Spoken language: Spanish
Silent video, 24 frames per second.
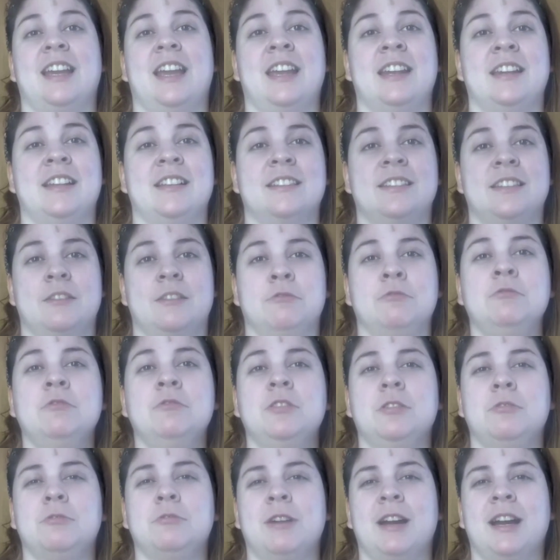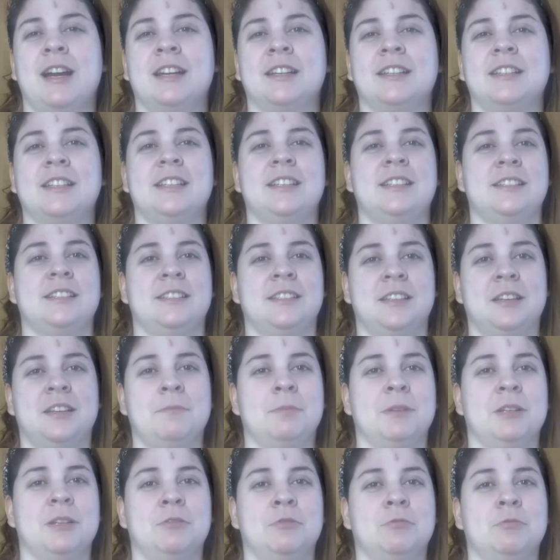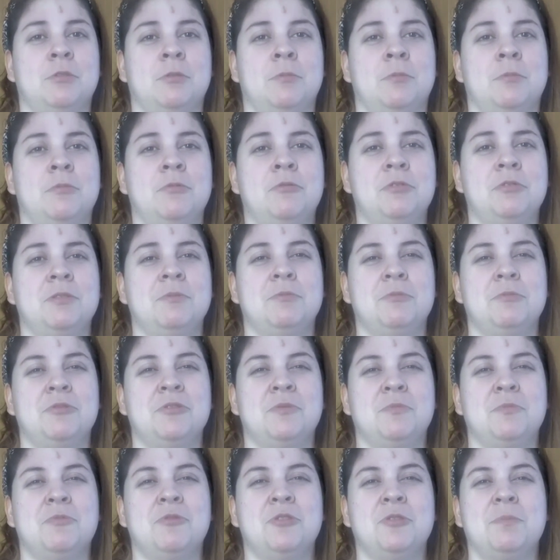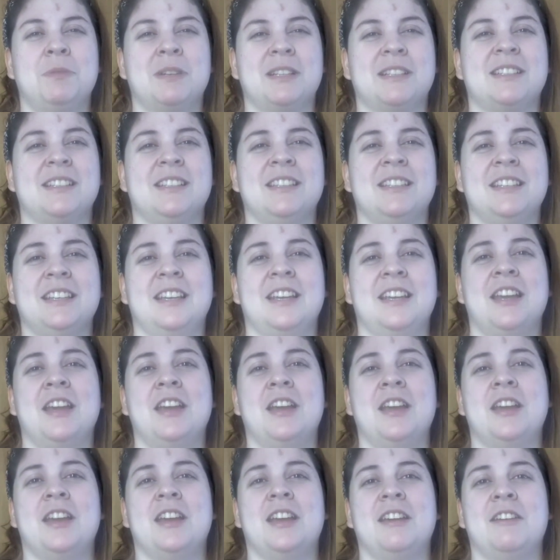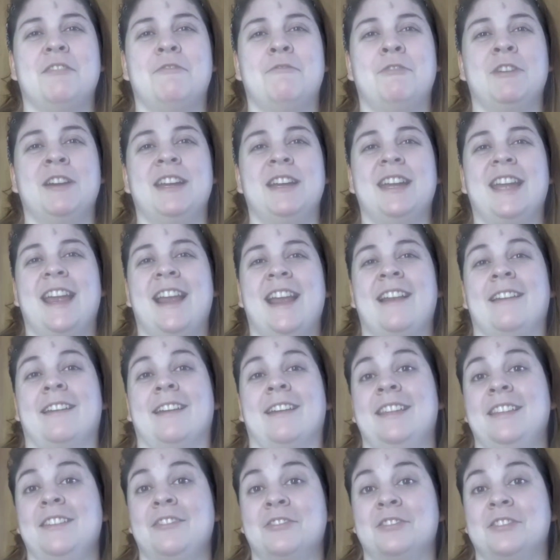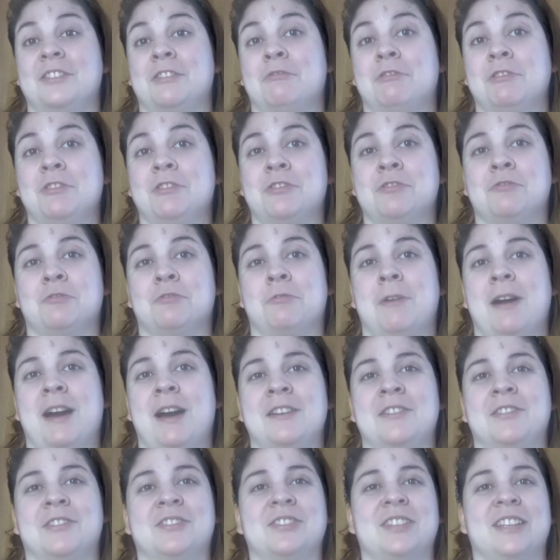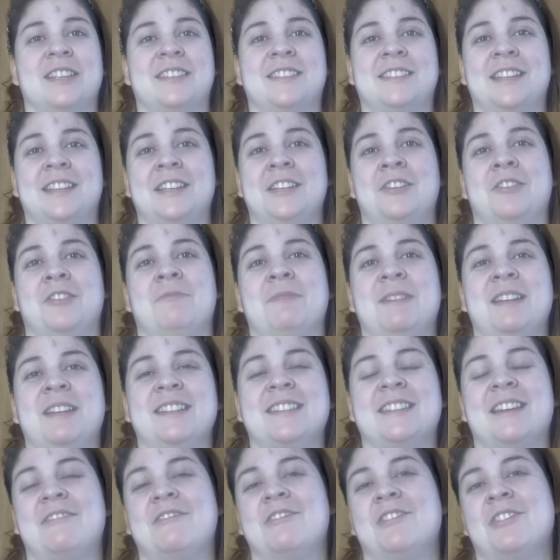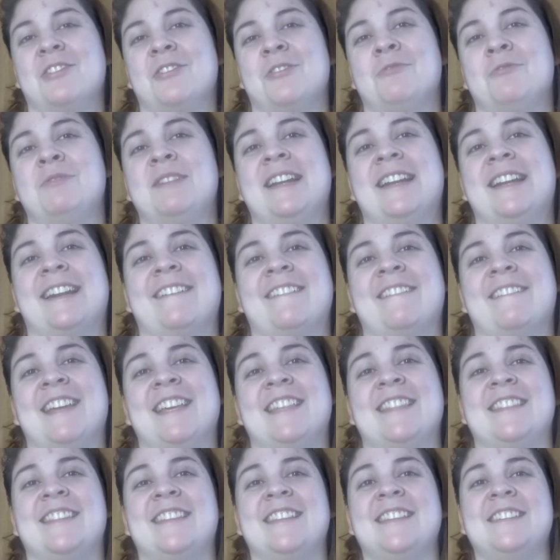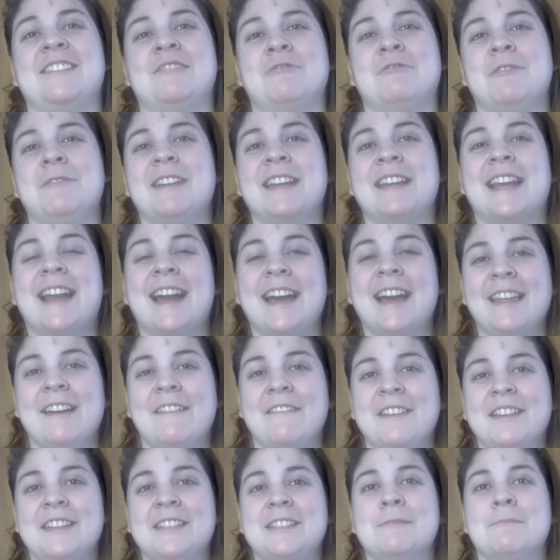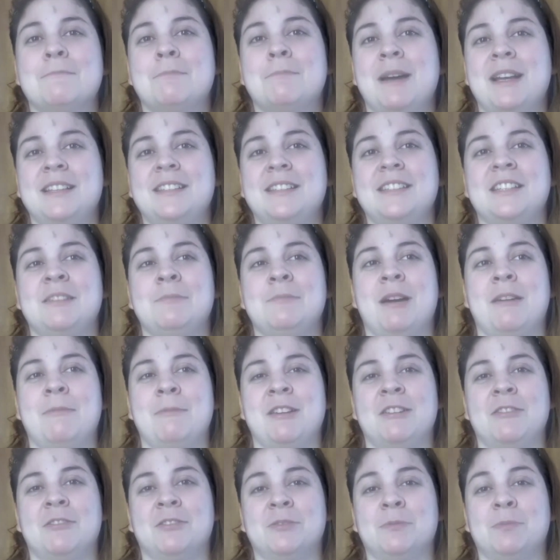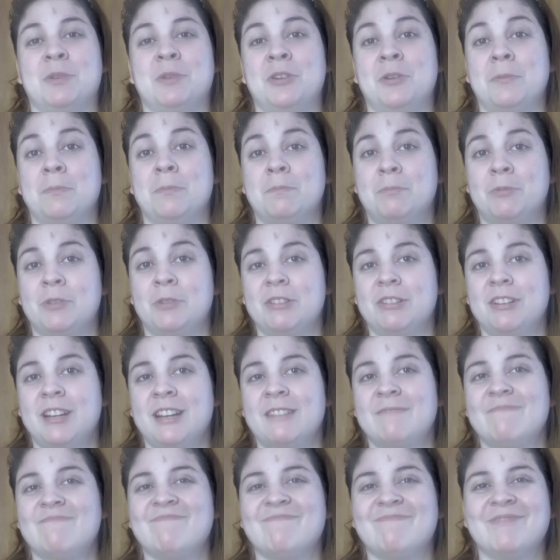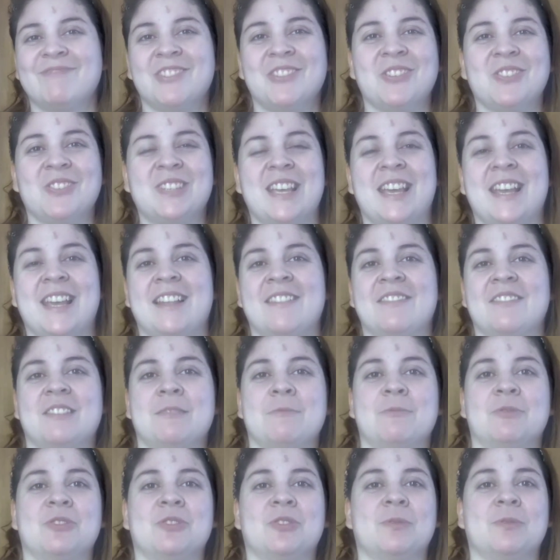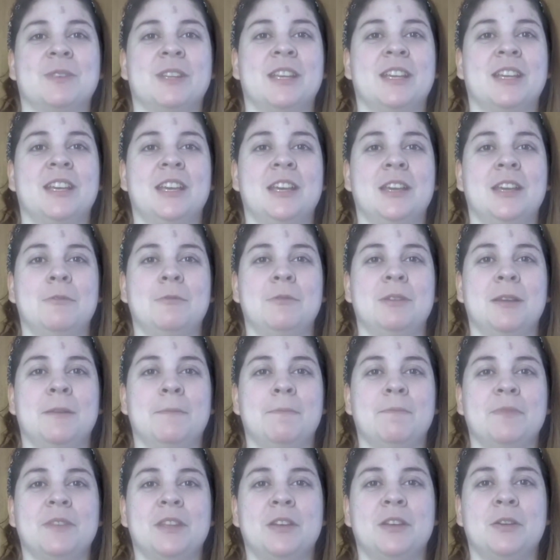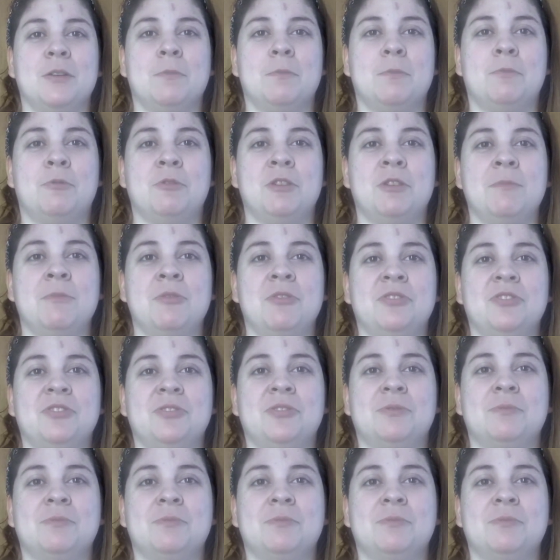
el segundo lugar y siempre estuvo muy, muy, muy presente fue el rey de los circuitos urbanos, Sergio Pérez a bordo de un RB19 cada vez más y más veloz, pero por ahora no nos adelantemos. Bien, pudimos